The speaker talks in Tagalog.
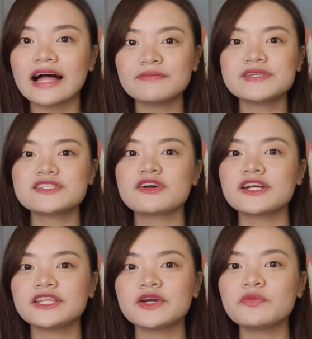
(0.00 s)
I'll be
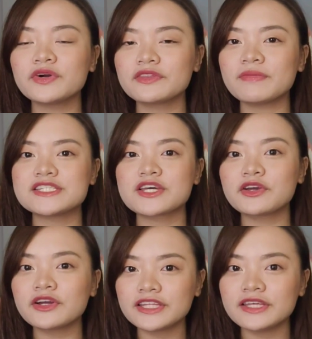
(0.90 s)
starting with my
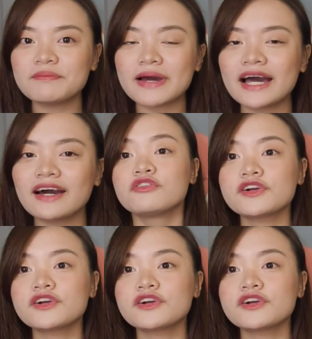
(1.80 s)
security bank.